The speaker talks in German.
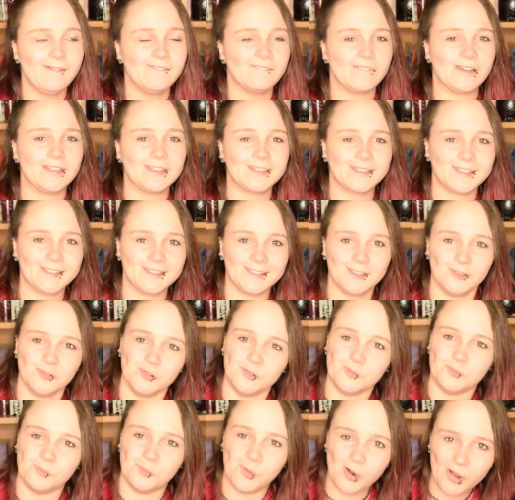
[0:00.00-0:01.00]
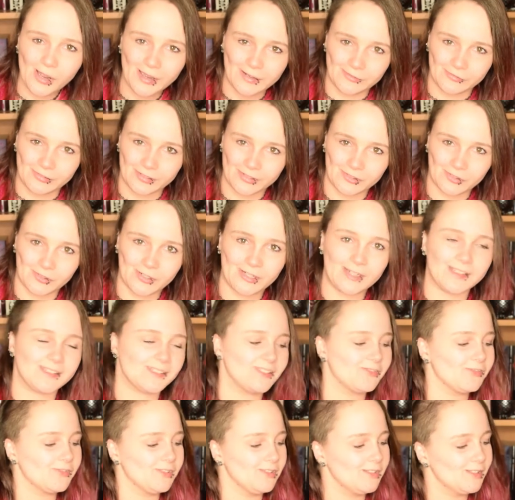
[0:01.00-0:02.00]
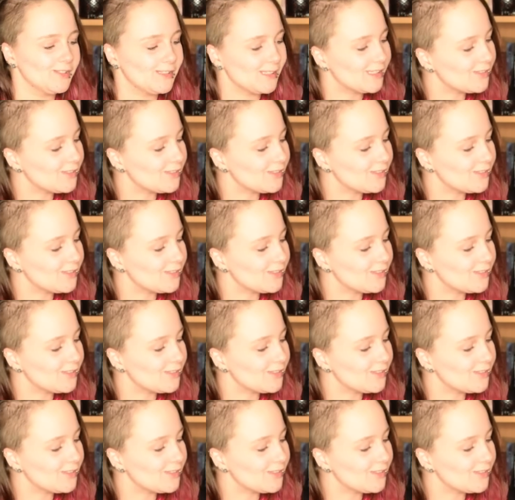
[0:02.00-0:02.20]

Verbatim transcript: weil ich diesen Humor einfach so klasse finde.